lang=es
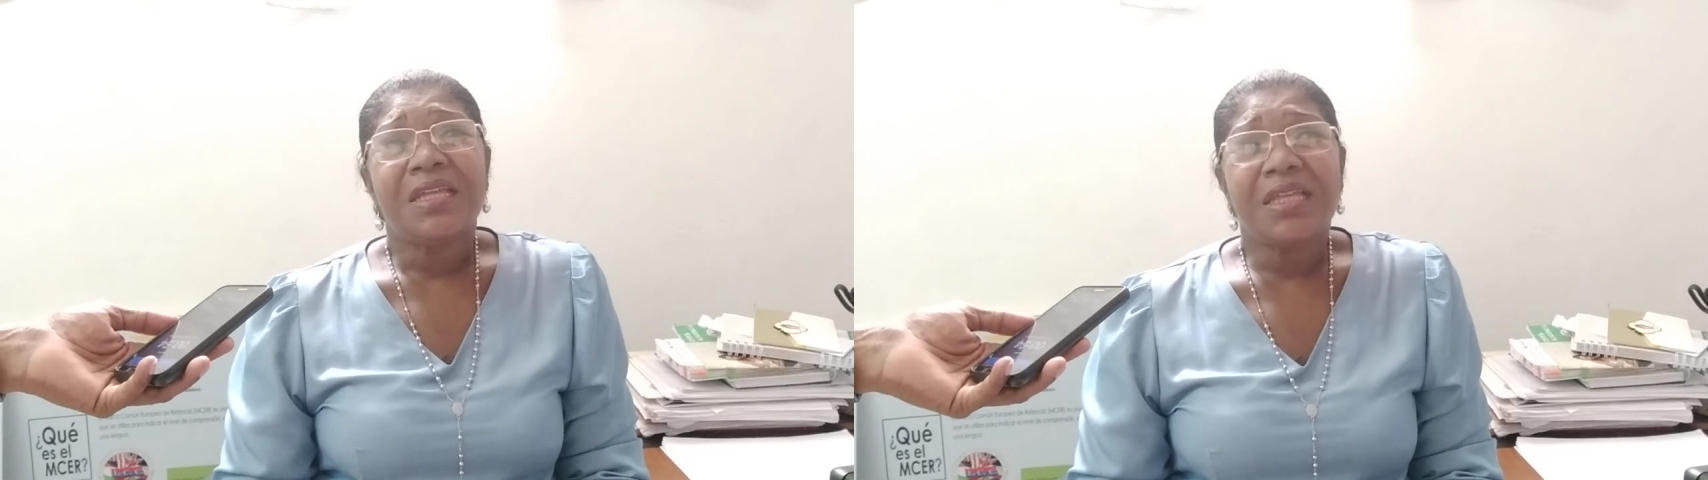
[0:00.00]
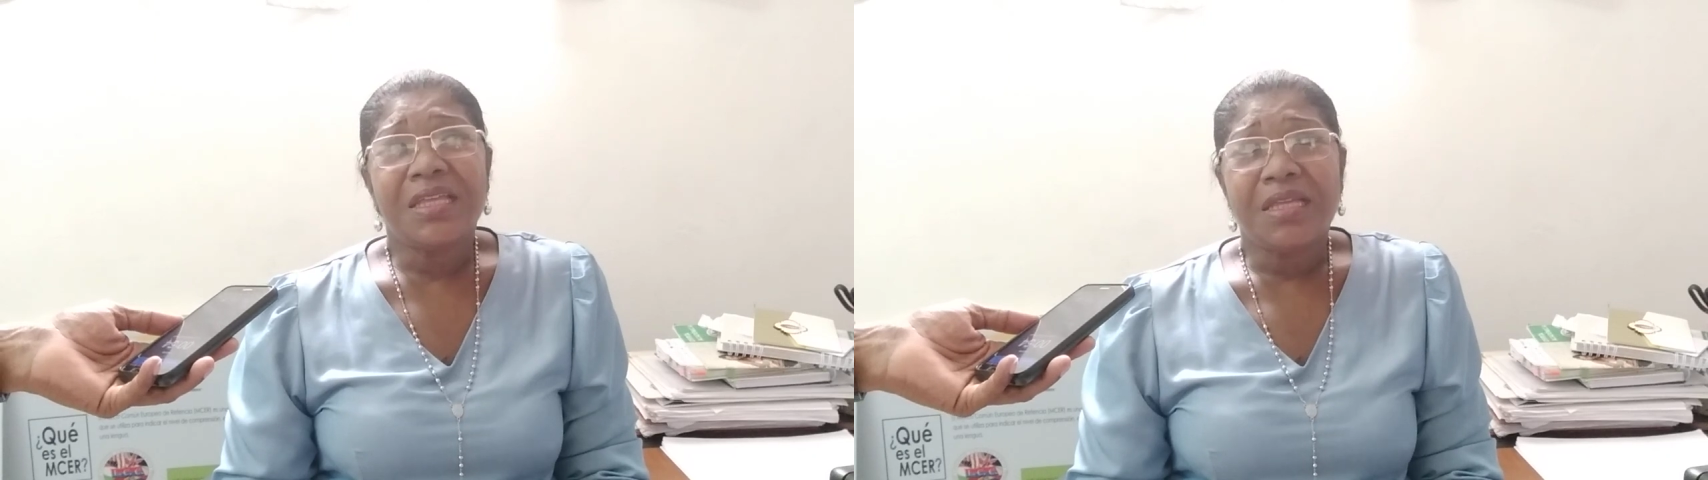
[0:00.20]

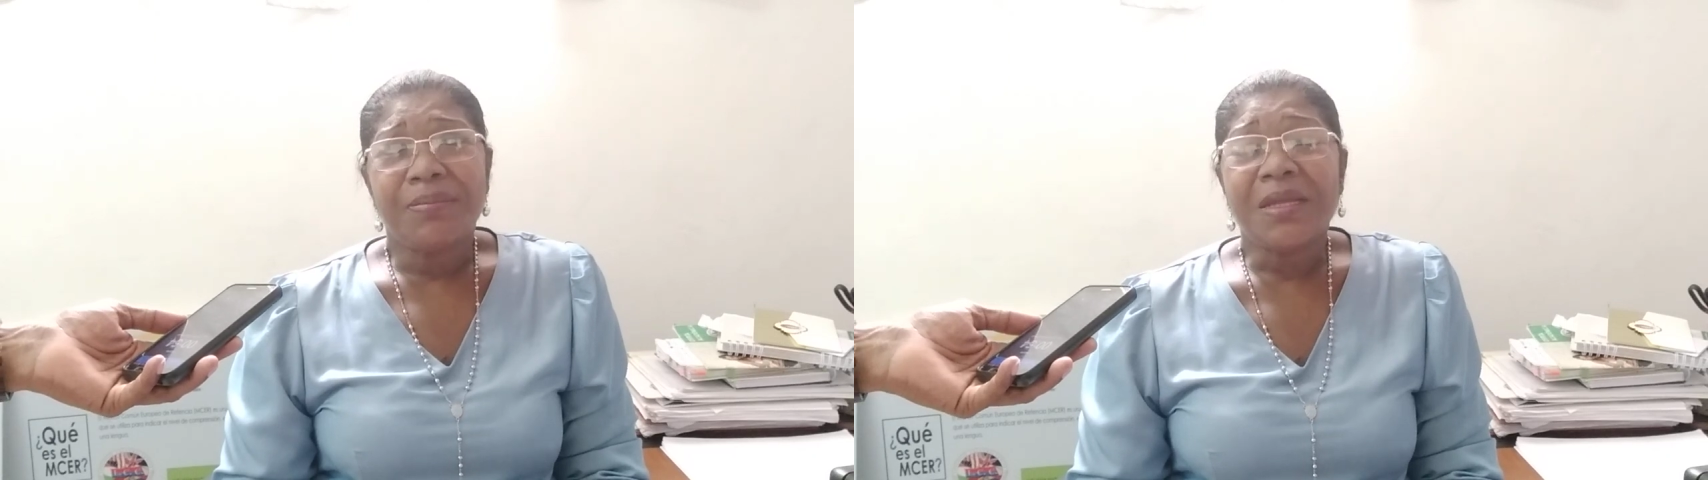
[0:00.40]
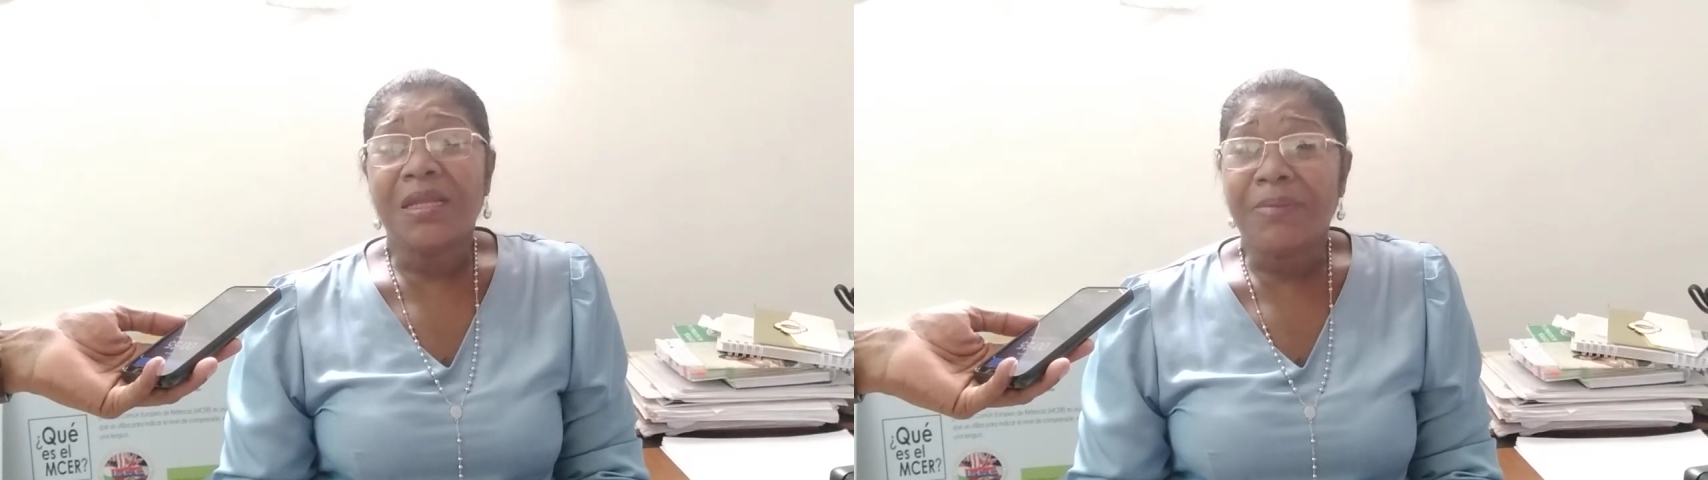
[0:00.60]
eh,
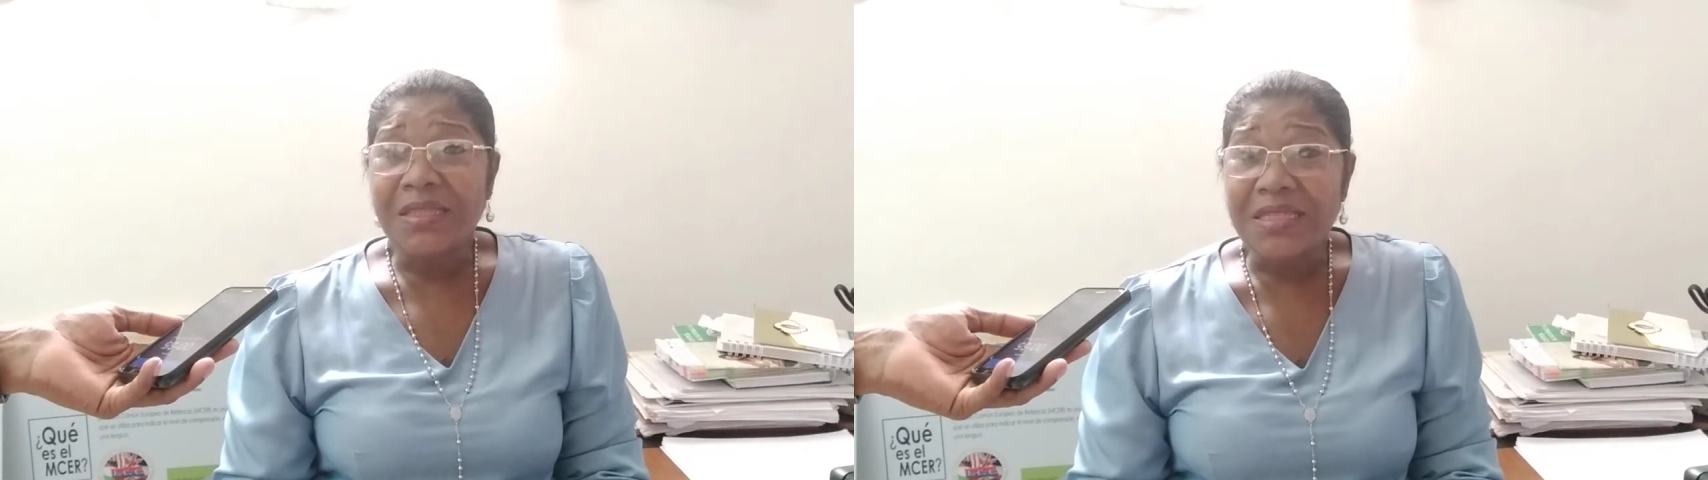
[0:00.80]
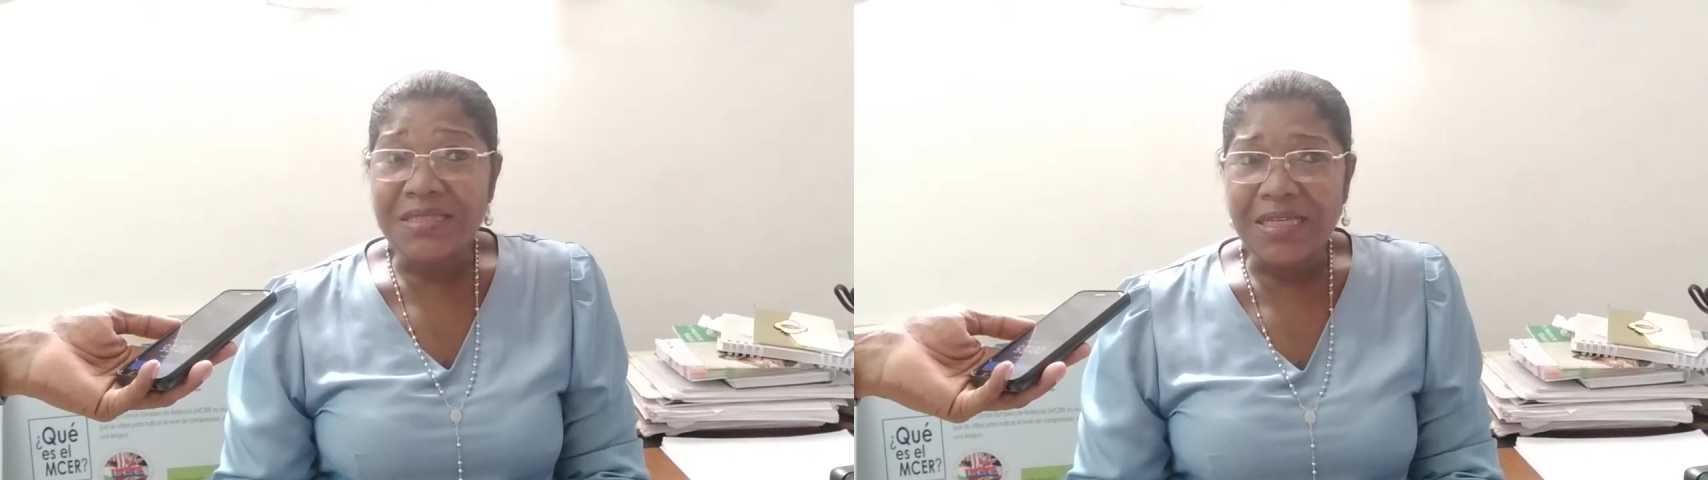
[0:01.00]
para el
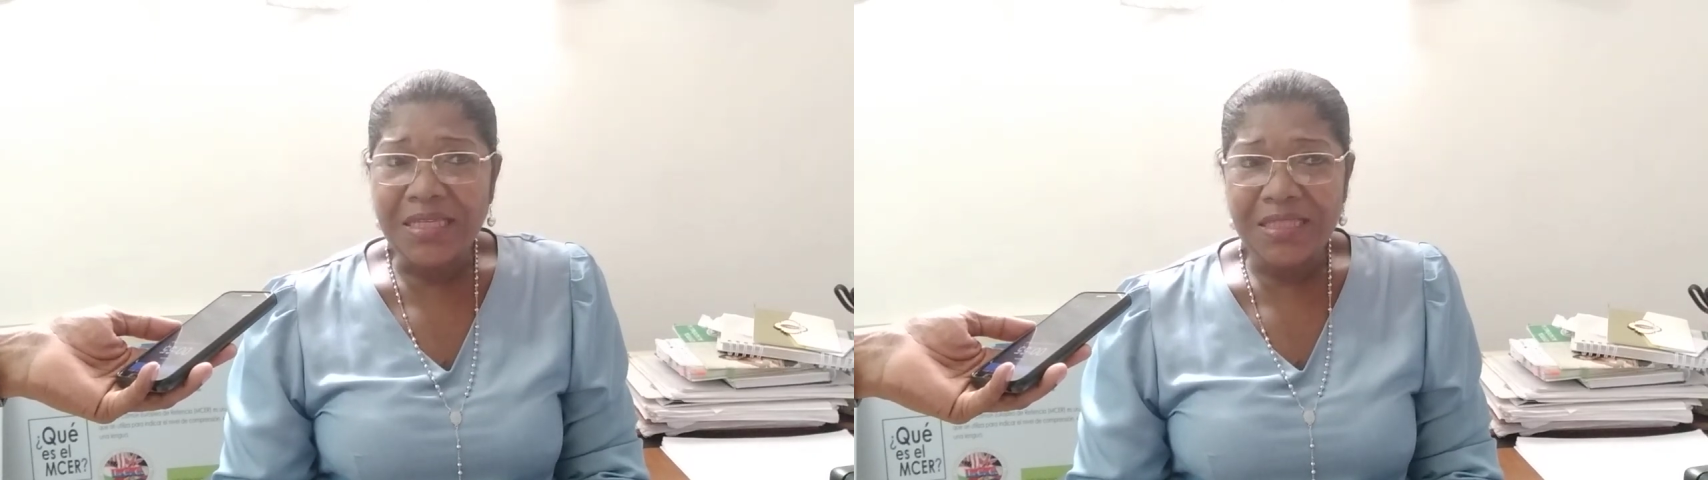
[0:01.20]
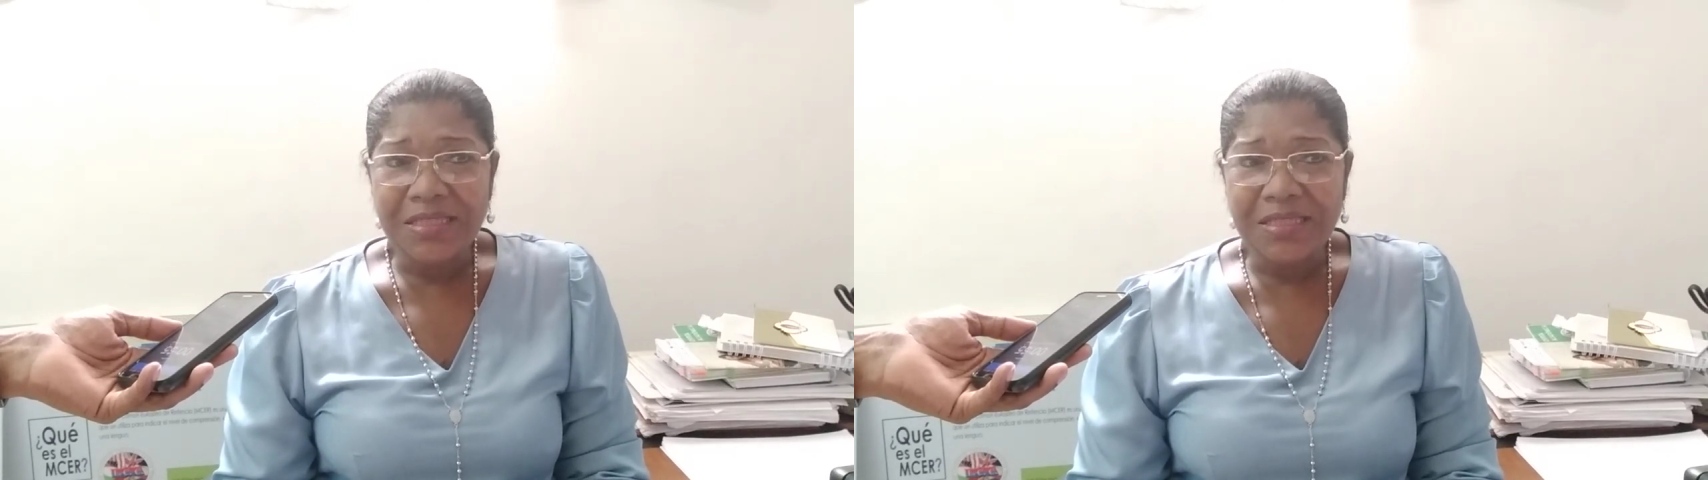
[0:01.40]
aprendizaje